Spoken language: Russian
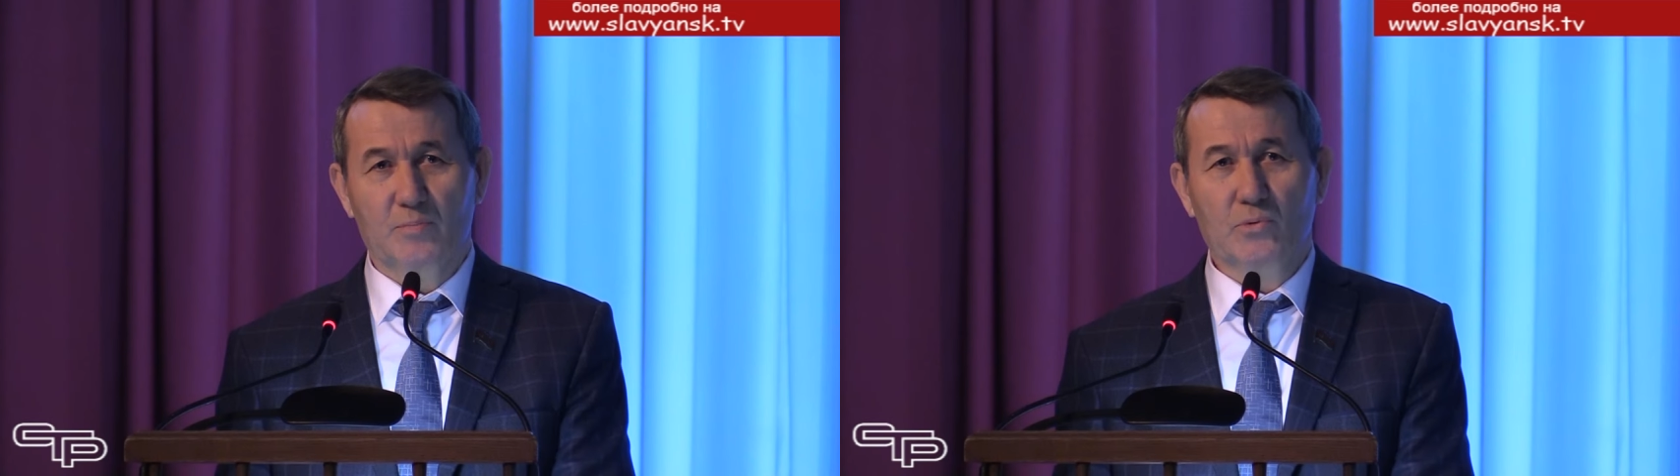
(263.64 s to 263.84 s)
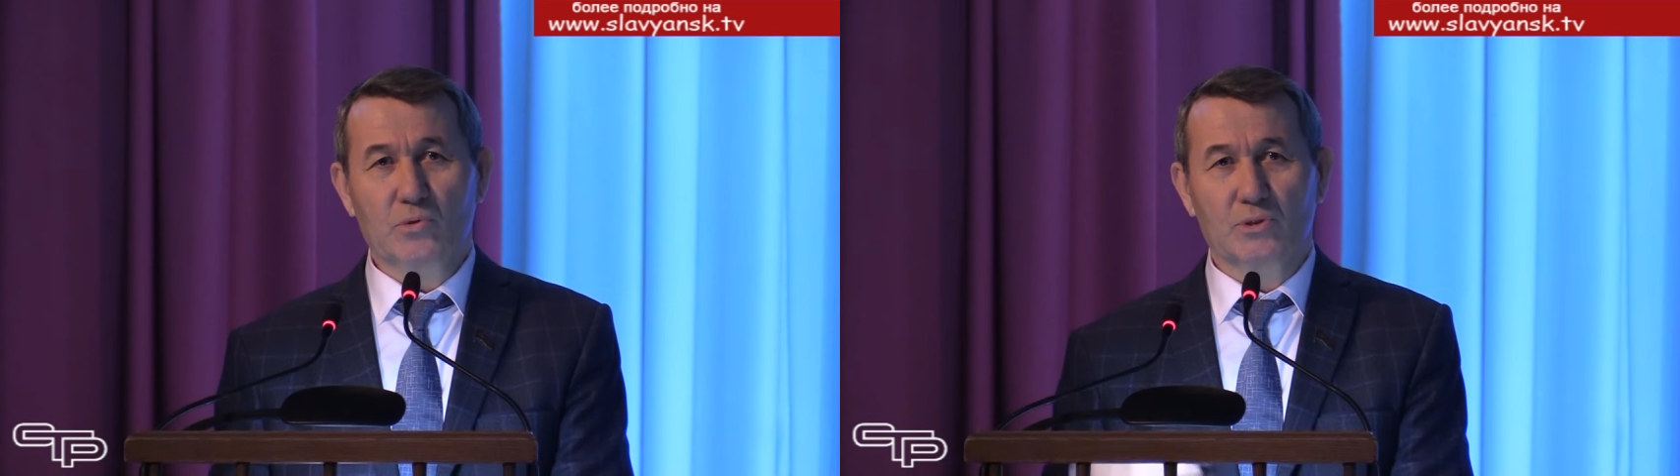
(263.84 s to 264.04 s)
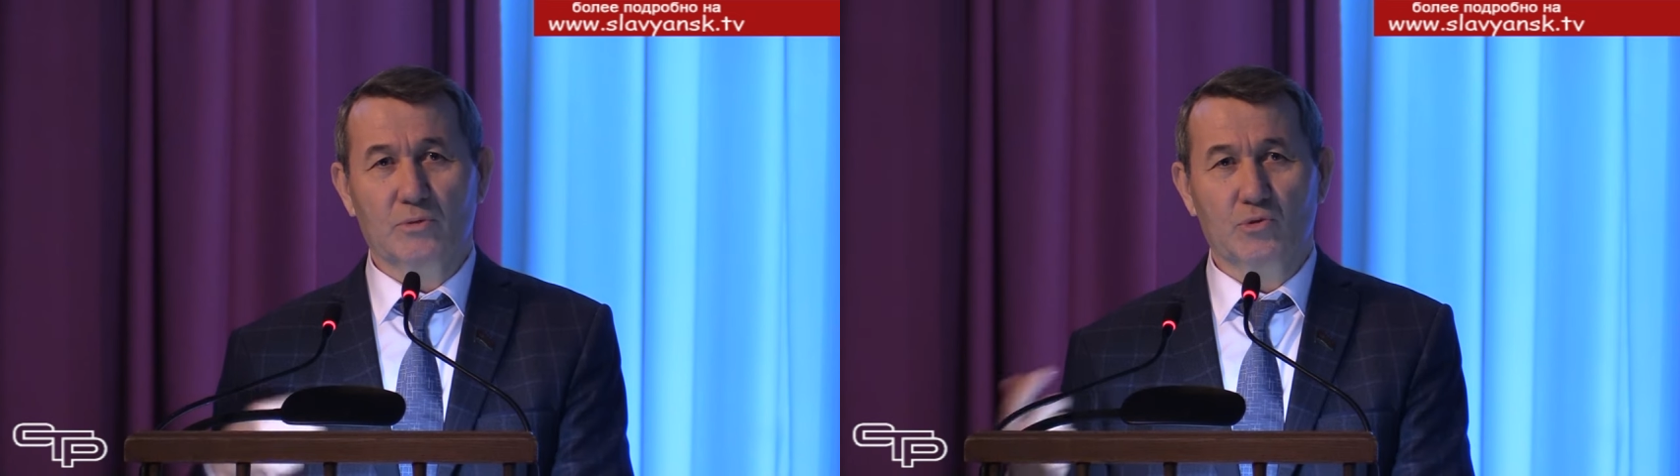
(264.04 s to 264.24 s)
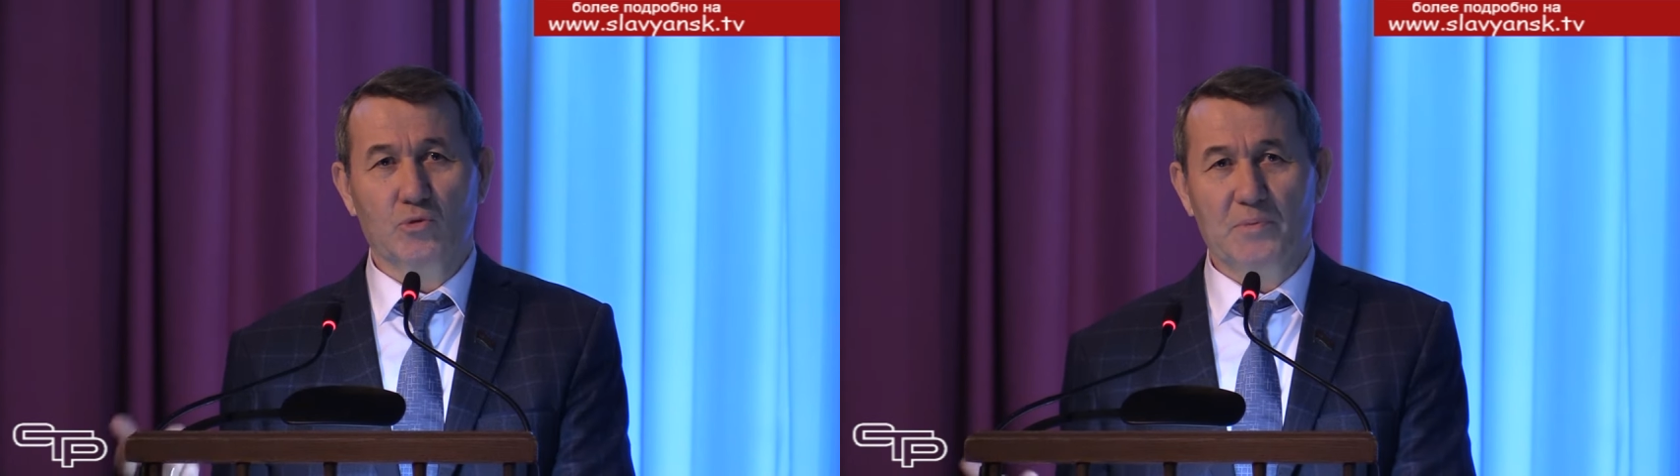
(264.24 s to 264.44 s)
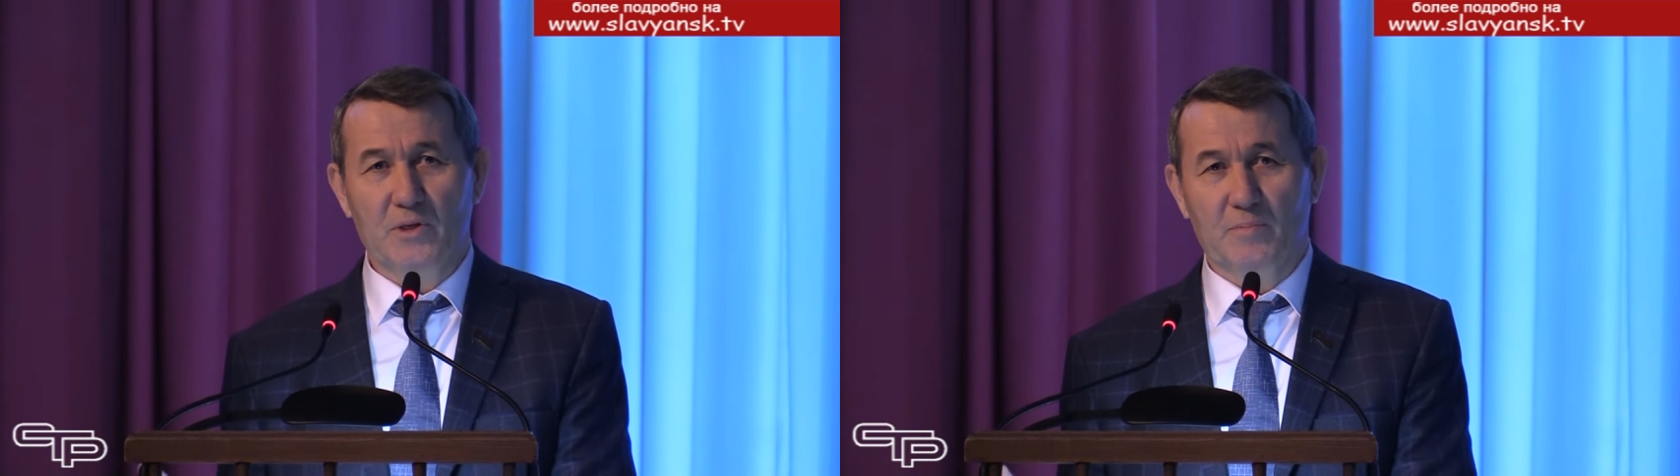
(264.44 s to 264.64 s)
Не просто
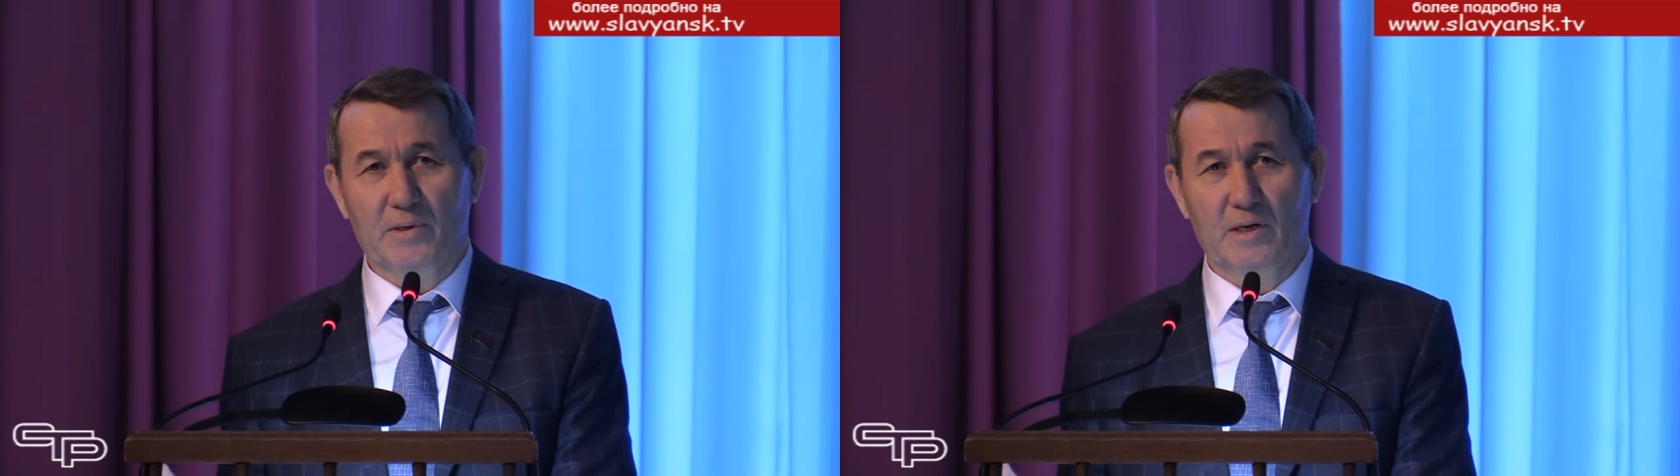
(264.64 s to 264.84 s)
вступить в